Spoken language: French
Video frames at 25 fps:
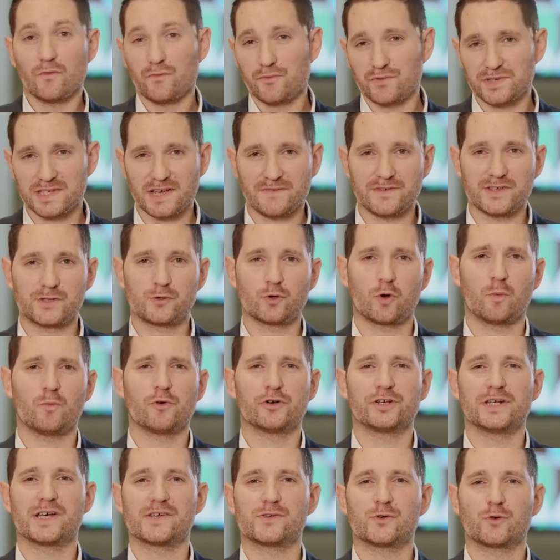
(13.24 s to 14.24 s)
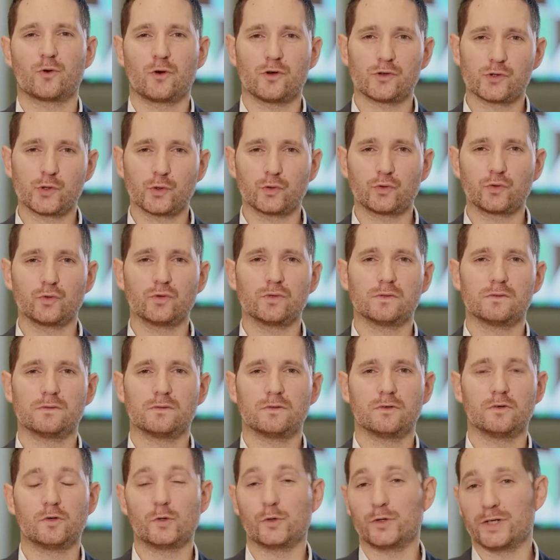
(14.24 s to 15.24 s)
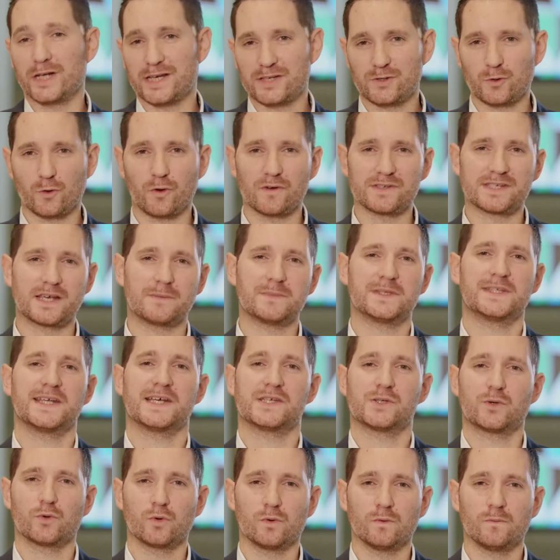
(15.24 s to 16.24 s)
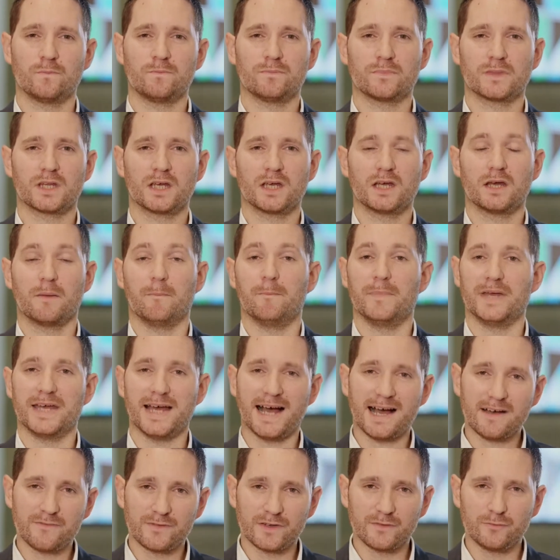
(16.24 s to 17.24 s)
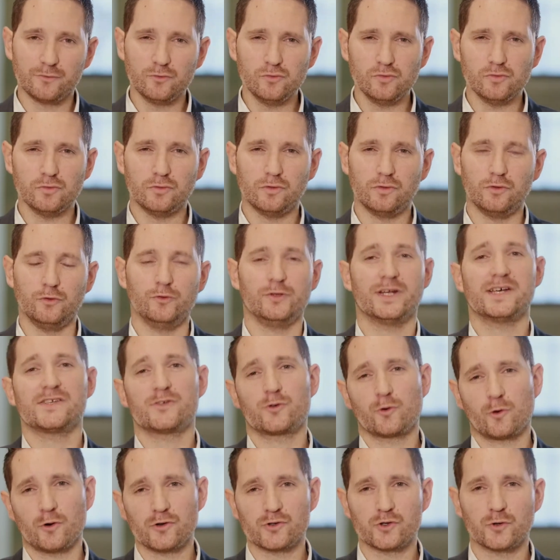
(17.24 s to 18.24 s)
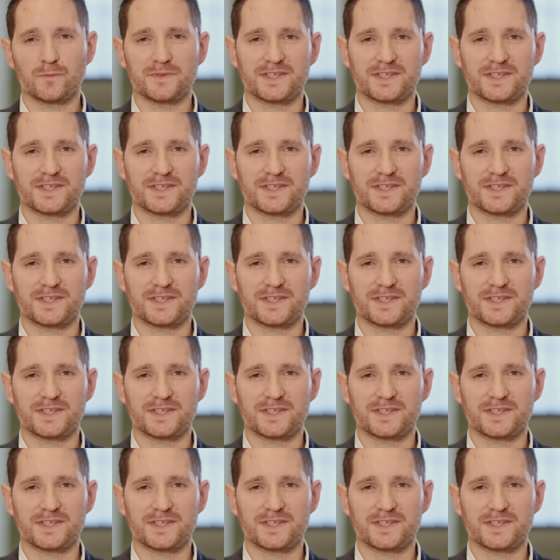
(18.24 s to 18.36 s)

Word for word: Vous avez sûrement une assurance auto ou une assurance habitation, mais avez-vous une assurance